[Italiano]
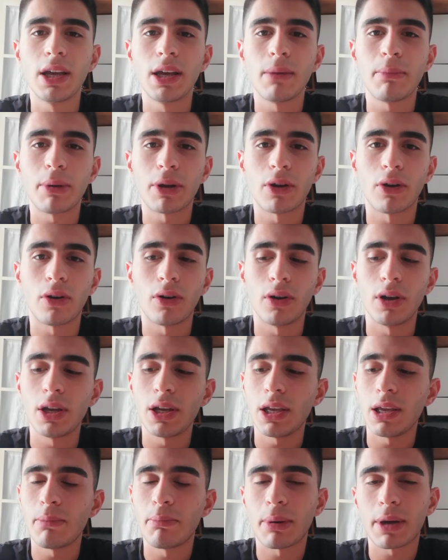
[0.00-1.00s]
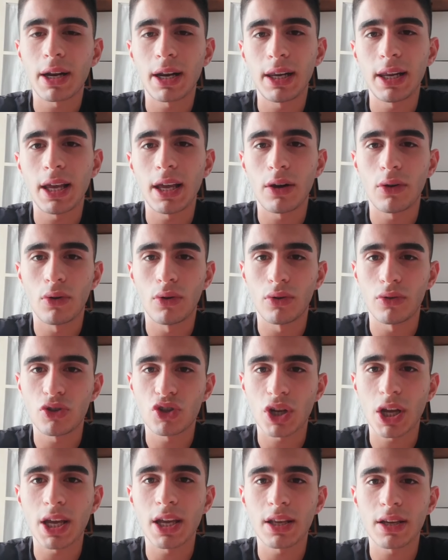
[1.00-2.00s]
però in parallelo
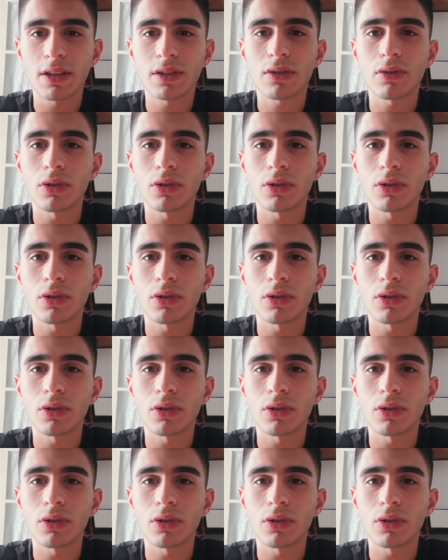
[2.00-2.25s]
c'è il rischio